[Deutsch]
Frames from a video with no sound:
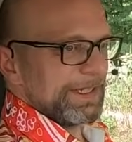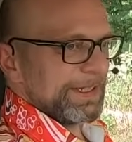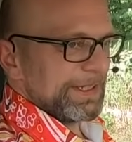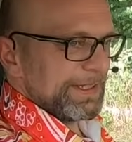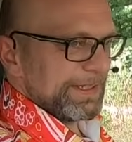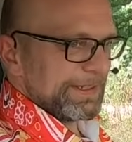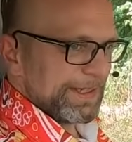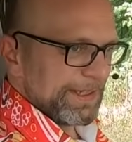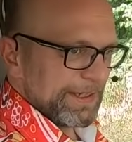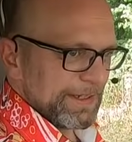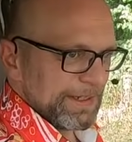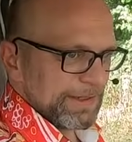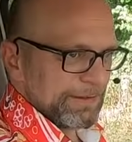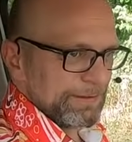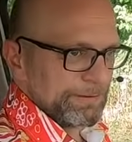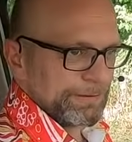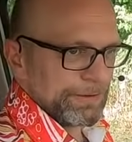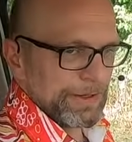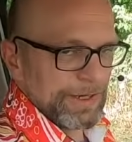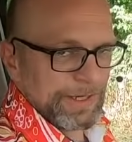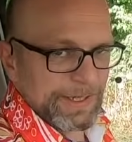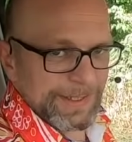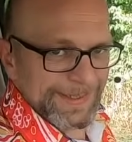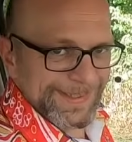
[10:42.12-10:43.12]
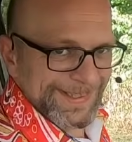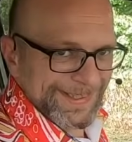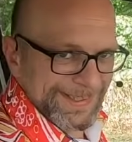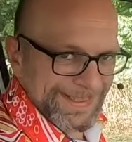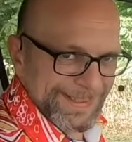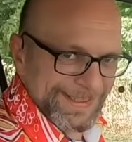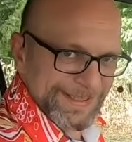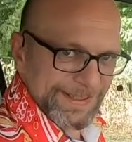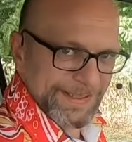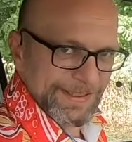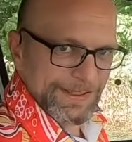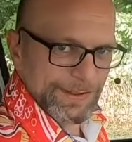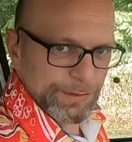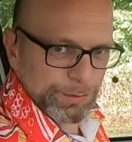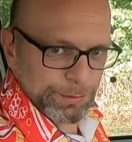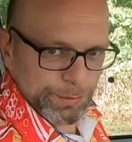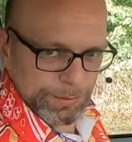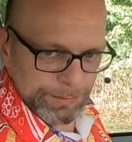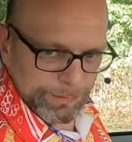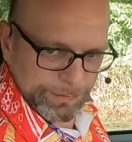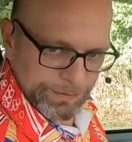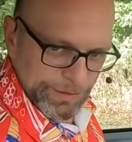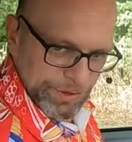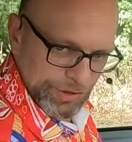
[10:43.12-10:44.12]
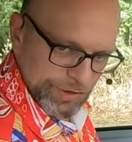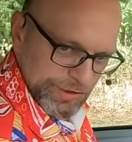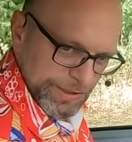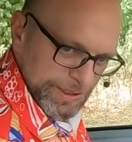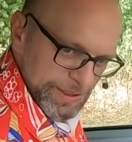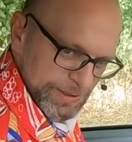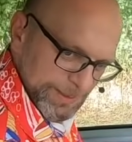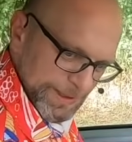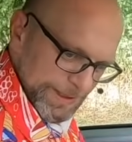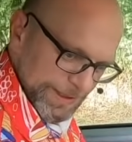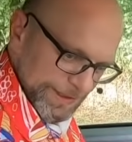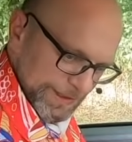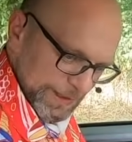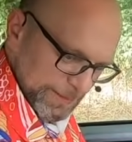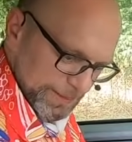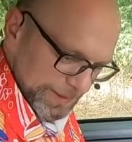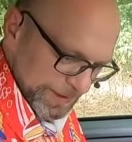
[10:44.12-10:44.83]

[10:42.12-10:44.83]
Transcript: Äh, der Fahrersitz ist höhenverstellbar, der